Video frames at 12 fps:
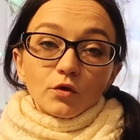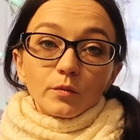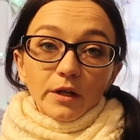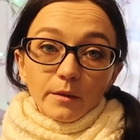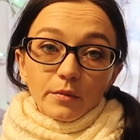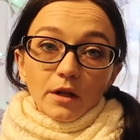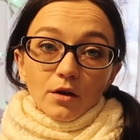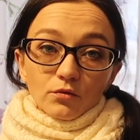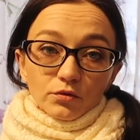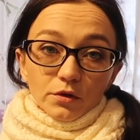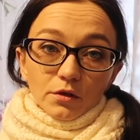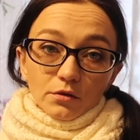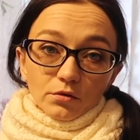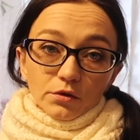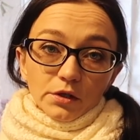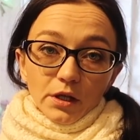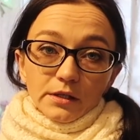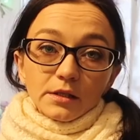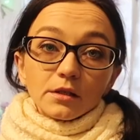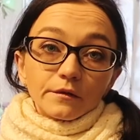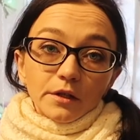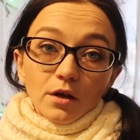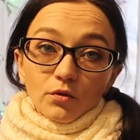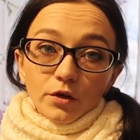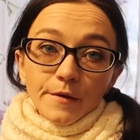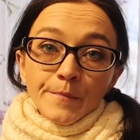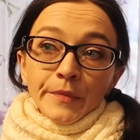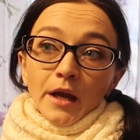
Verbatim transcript: рублей белорусских, то есть и один, и второй.